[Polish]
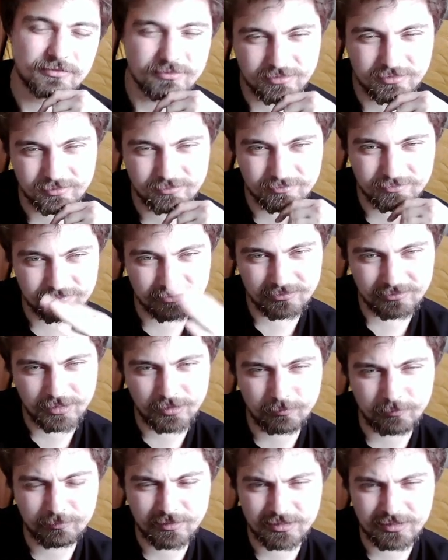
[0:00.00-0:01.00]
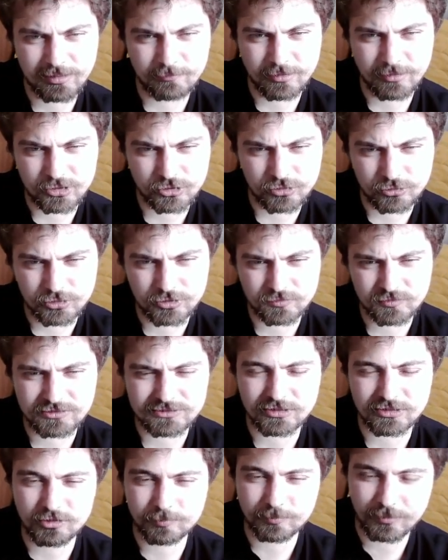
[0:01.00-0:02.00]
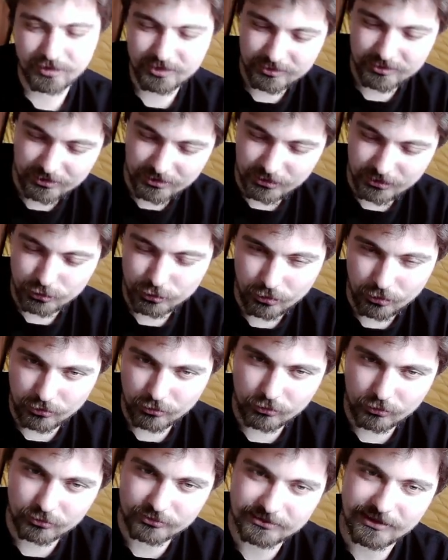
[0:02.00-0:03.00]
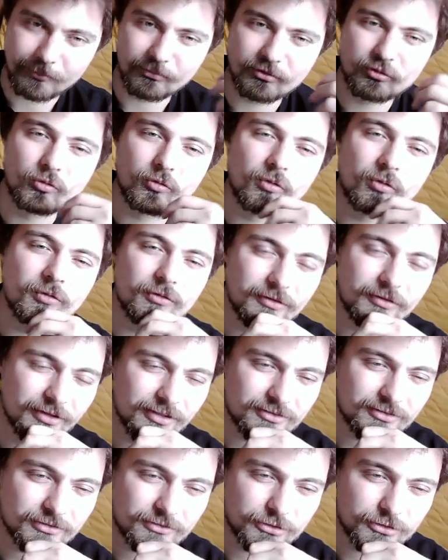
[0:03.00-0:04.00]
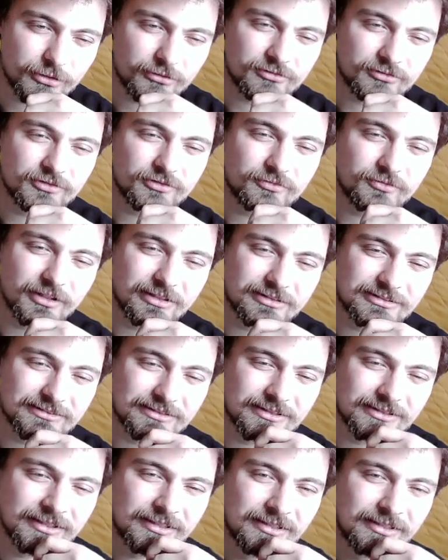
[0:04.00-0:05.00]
No to najbardziej oczywista odpowiedź to jest w środku zamku, na środku twierdzy.